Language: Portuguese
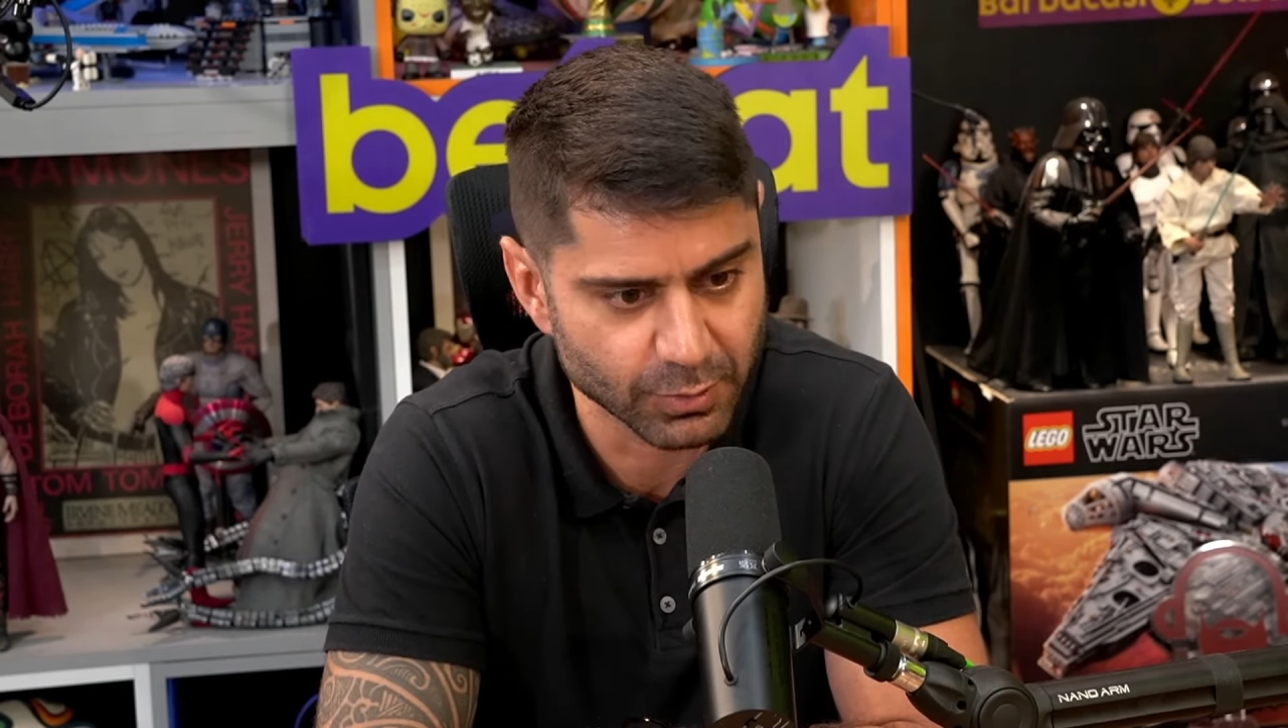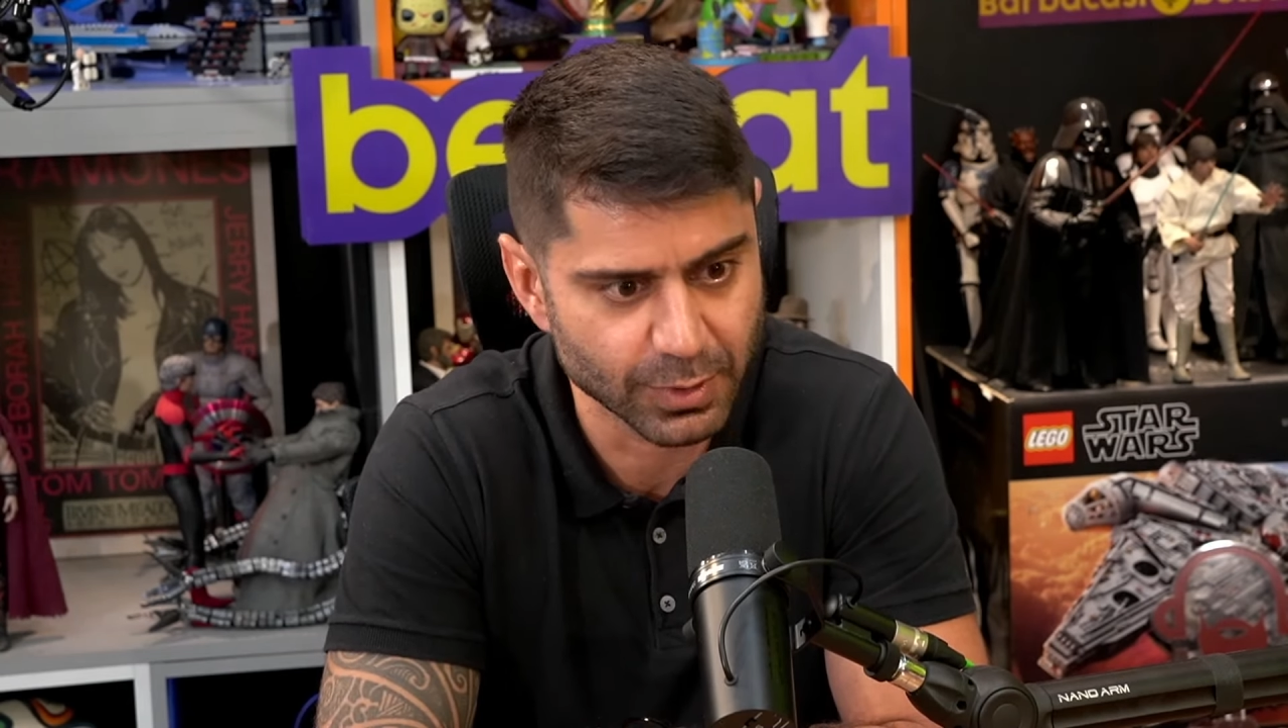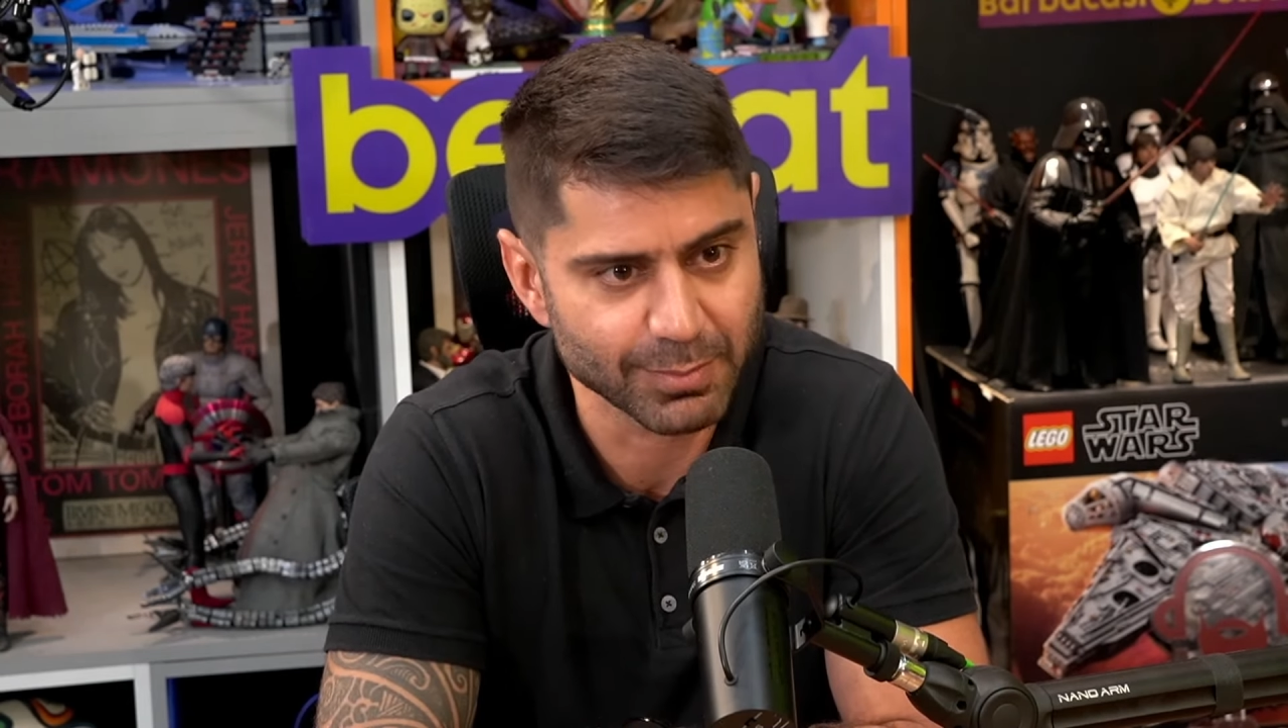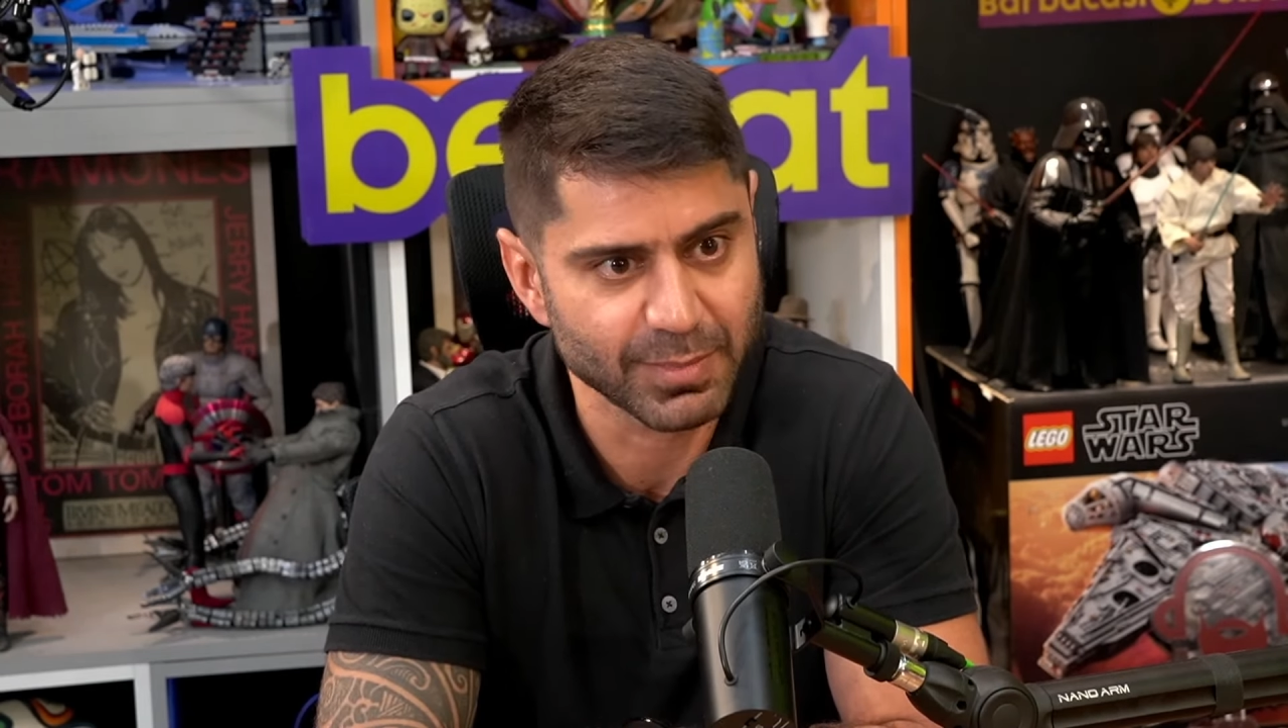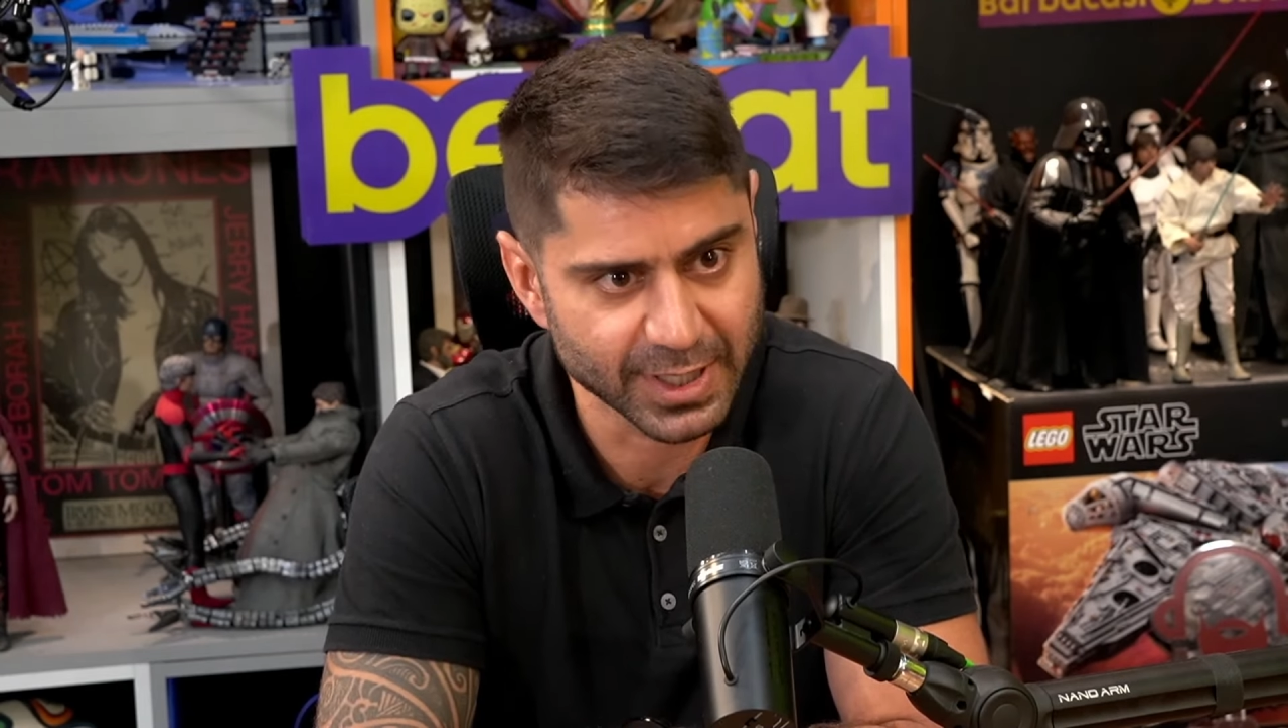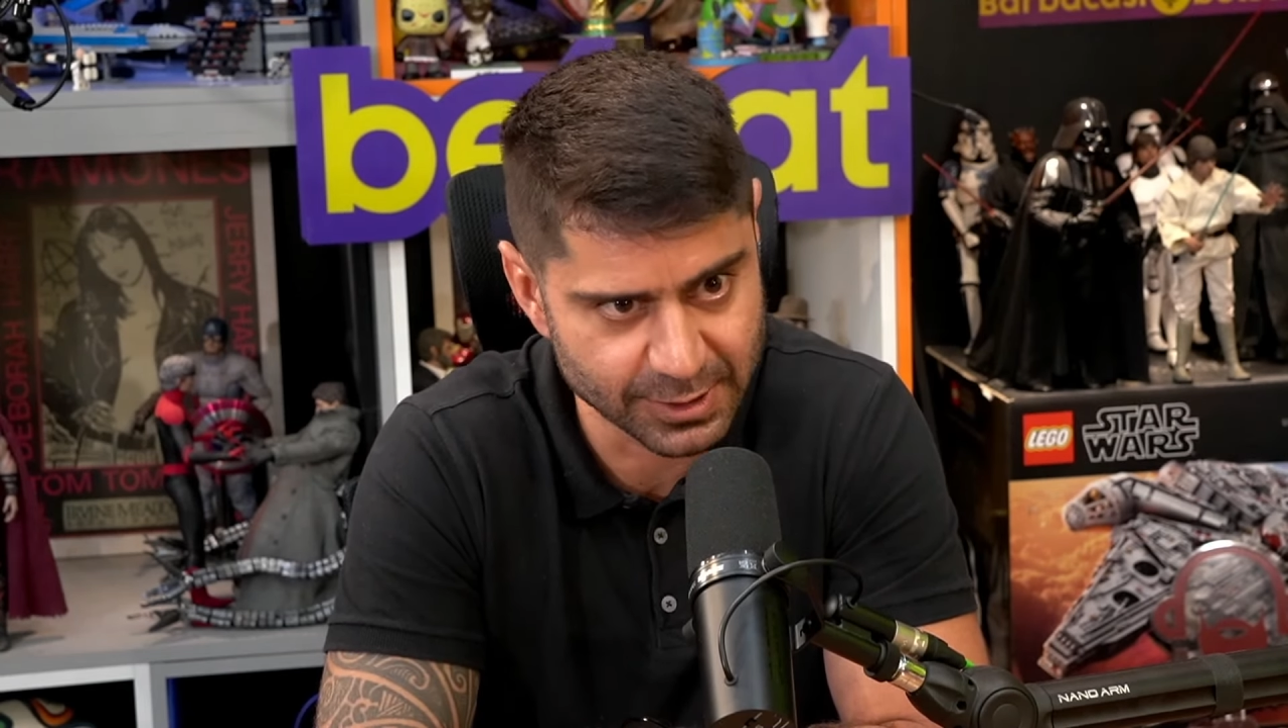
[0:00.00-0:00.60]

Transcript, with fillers: a mais